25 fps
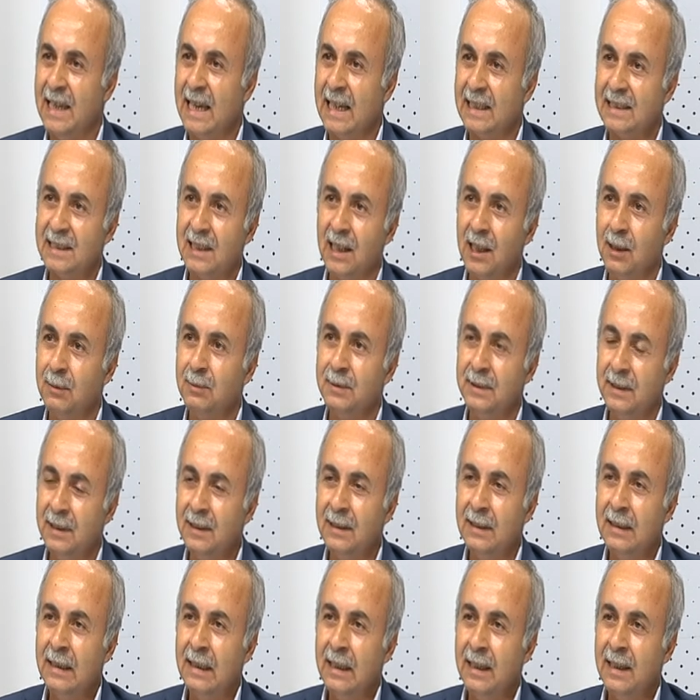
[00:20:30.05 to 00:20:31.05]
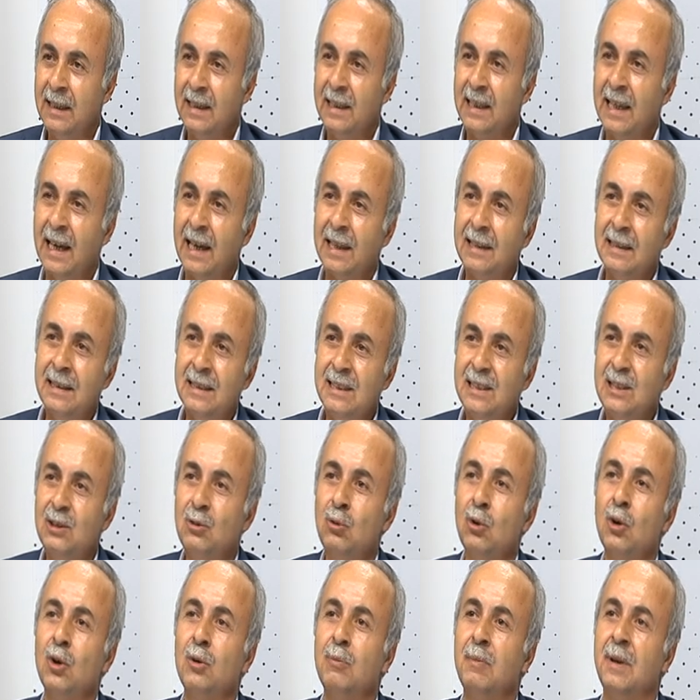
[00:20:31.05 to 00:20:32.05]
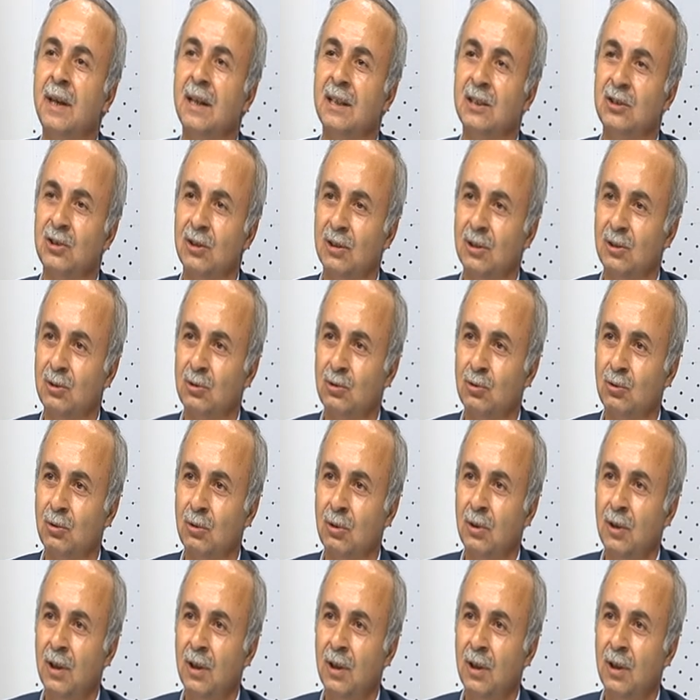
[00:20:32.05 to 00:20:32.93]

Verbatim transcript: hesabını kendisi görmeye çalışıyor.